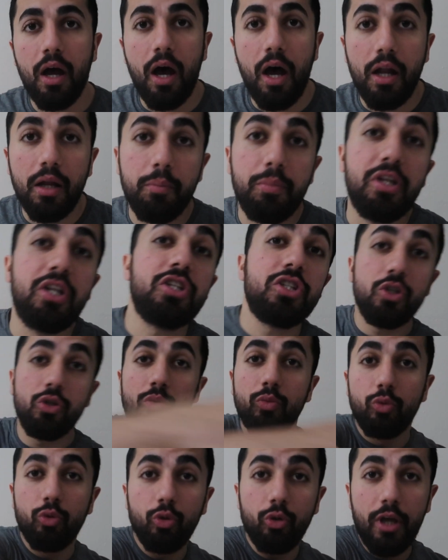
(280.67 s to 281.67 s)
Hani birisi
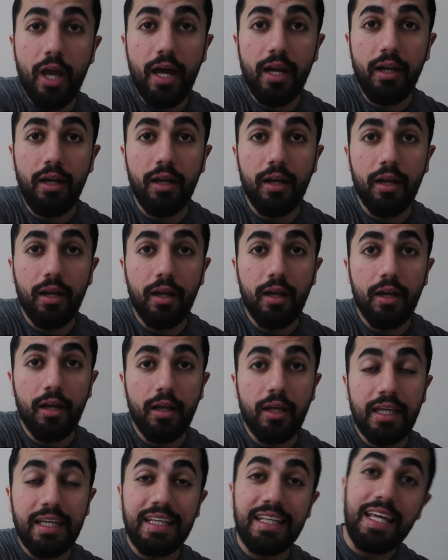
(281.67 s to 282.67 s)
yumruğu yer
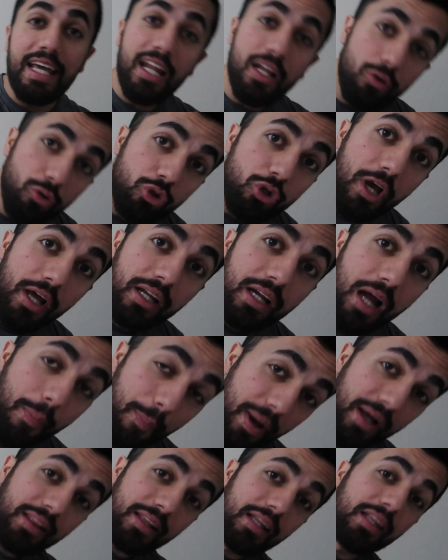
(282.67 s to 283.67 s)
yere düşer
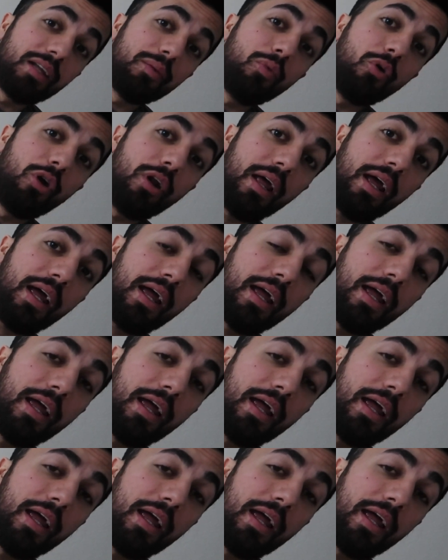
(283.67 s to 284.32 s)
kapaklanır böyle.